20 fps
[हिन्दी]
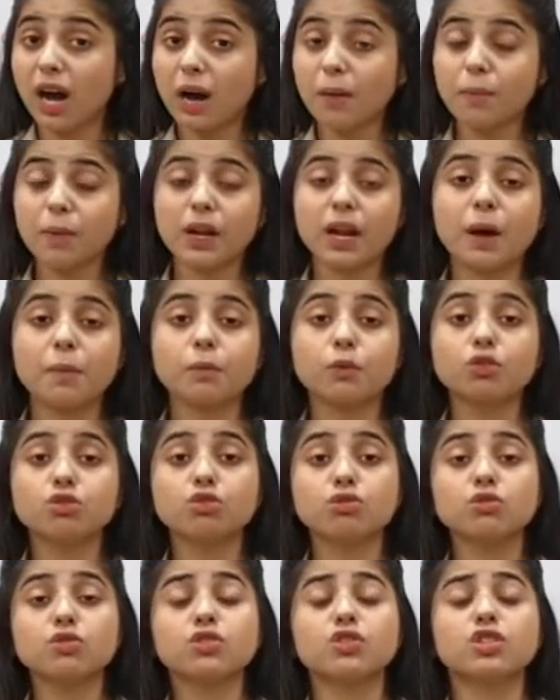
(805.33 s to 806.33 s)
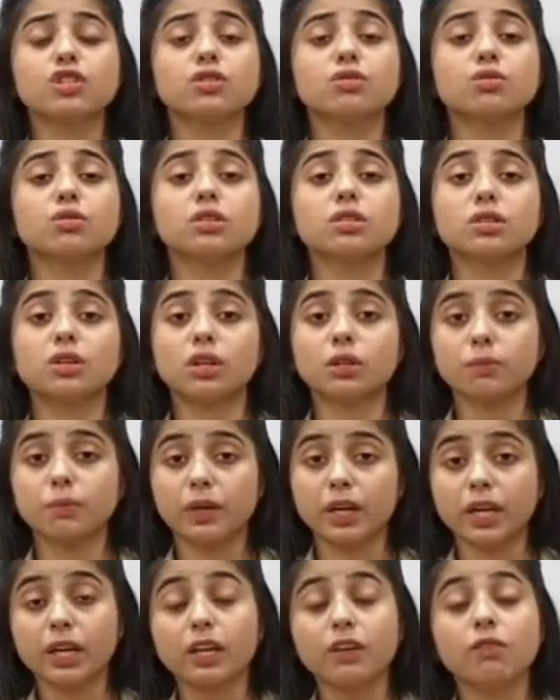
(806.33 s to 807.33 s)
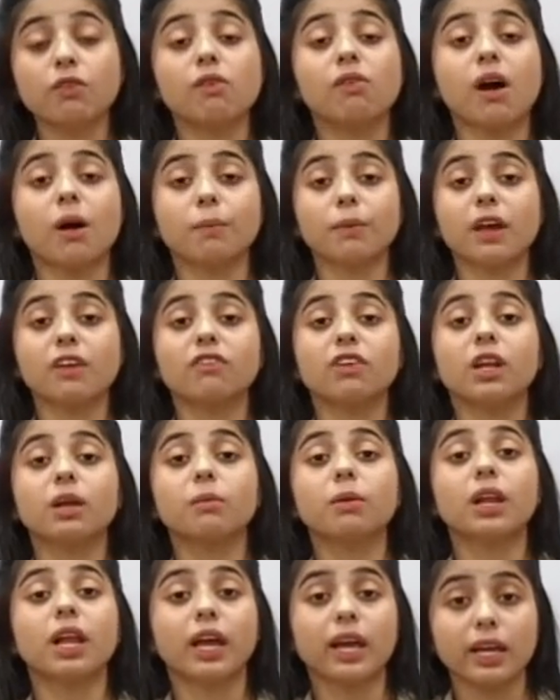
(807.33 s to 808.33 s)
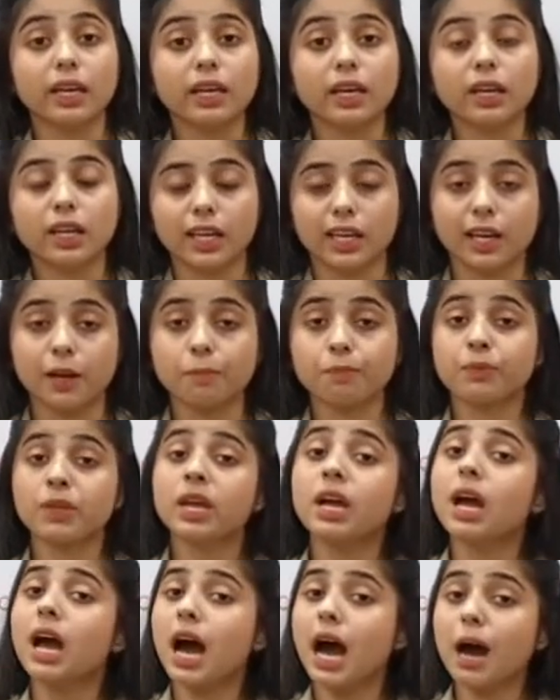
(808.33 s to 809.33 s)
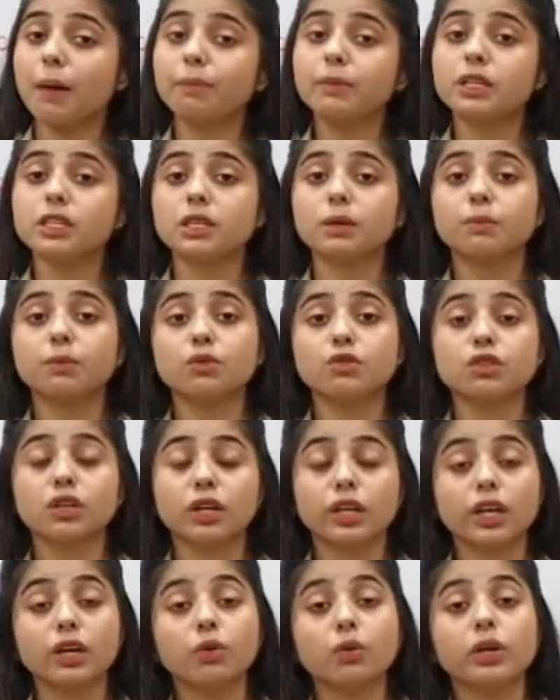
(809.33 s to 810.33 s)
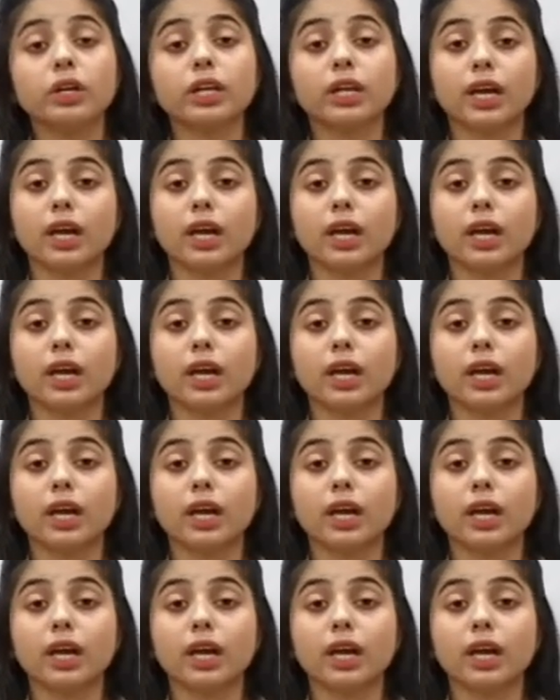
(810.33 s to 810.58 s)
वहाँ पर आपको जो जो चीज़ों की ज़रूरत पड़ेगी वो वहाँ पे अवेलेबल है या नहीं है आपने सपोज़ करिए कोई